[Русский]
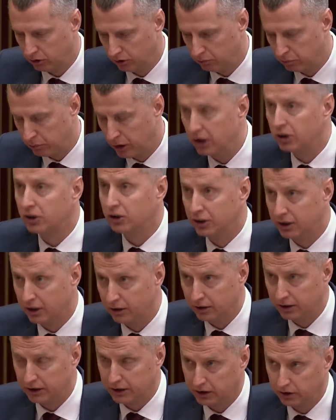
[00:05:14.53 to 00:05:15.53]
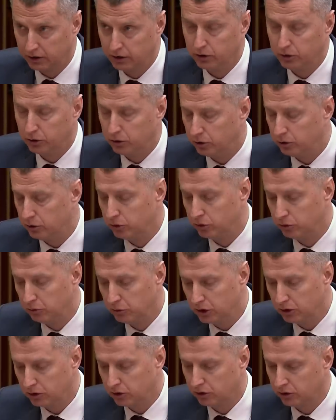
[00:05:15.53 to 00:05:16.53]
положительное сальдо чуть-чуть
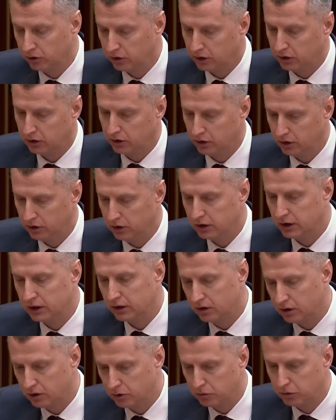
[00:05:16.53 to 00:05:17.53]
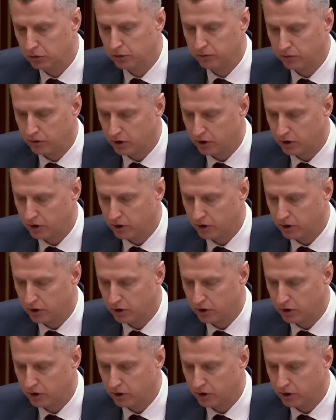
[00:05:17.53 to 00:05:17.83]
уменьшилось из-за того,